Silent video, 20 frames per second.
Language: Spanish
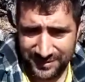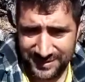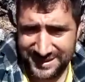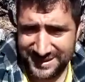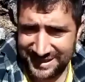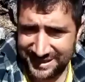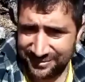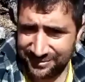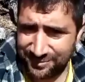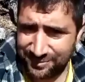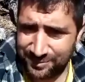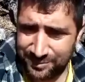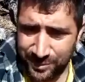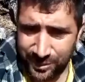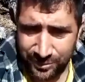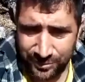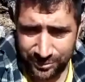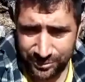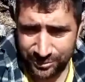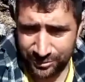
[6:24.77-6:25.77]
Y si un
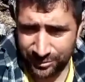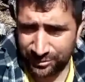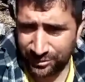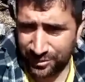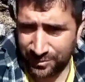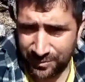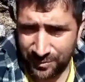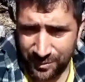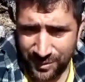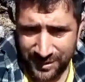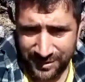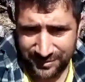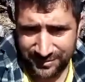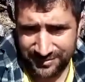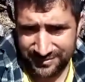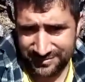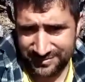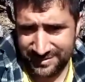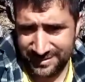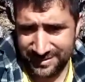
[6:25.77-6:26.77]
producto no es
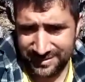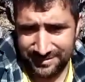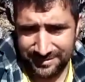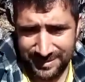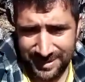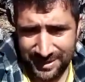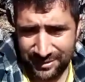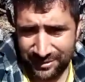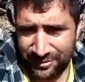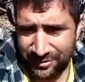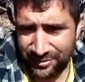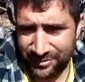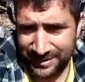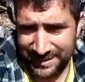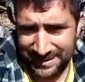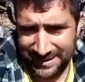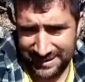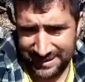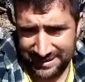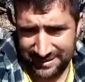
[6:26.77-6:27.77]
bueno, mejor no
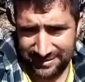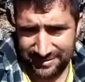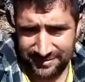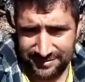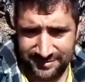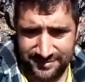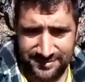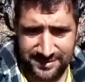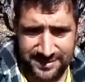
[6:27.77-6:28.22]
venderlo.